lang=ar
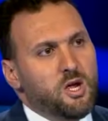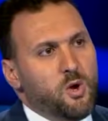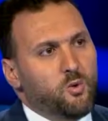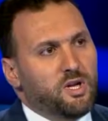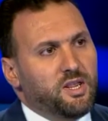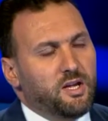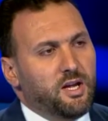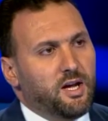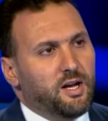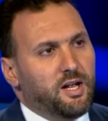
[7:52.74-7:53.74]
والذي
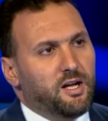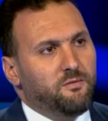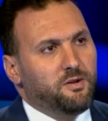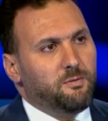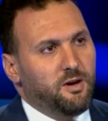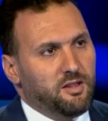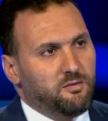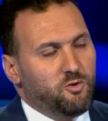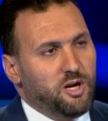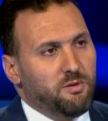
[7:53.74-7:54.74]
رأى فيه بعض
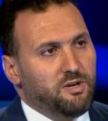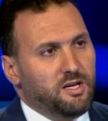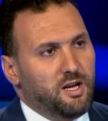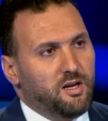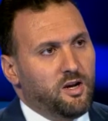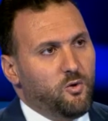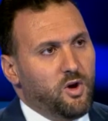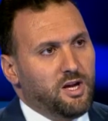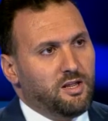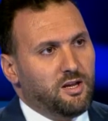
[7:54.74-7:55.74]
المحامين أنه
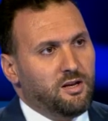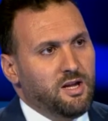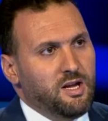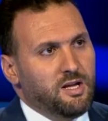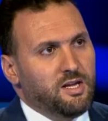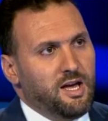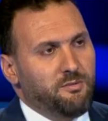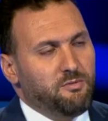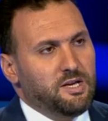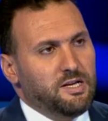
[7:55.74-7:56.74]
أيضا
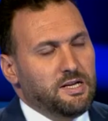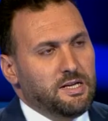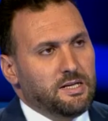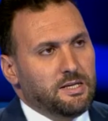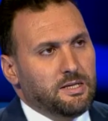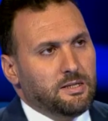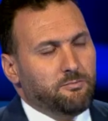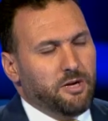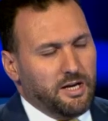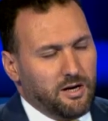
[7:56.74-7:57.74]
يحمل
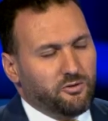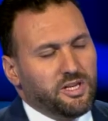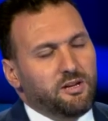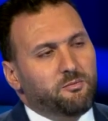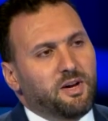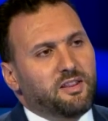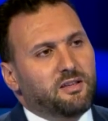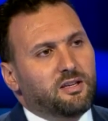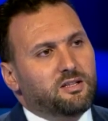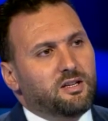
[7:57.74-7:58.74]
بين قوسين بعض
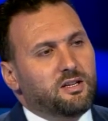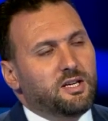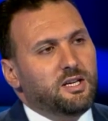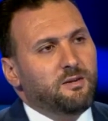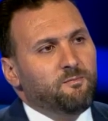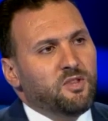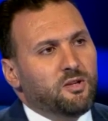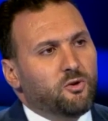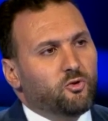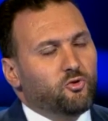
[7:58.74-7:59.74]
التجني
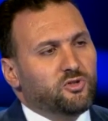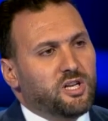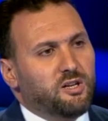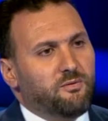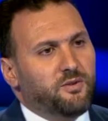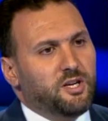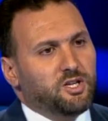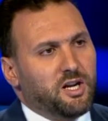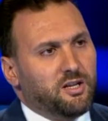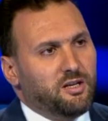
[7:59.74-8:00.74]
خصوصا في
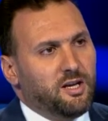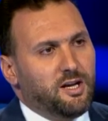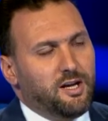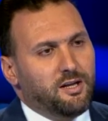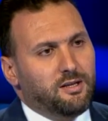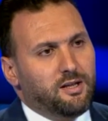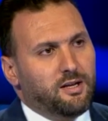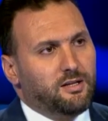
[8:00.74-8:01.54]
إشارته إلى الحادثة التي